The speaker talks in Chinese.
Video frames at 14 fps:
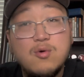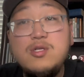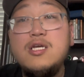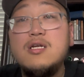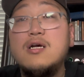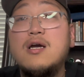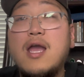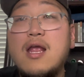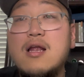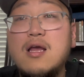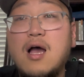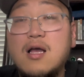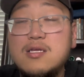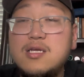尤其是黑人
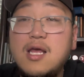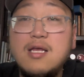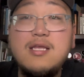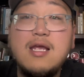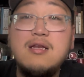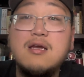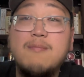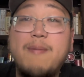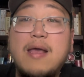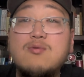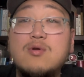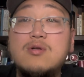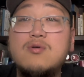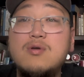啊，现在在这个白
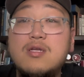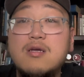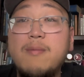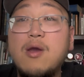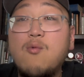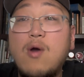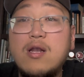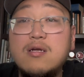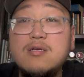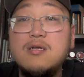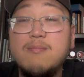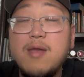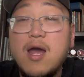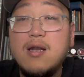左州已经被惯成
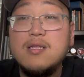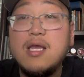什么样了？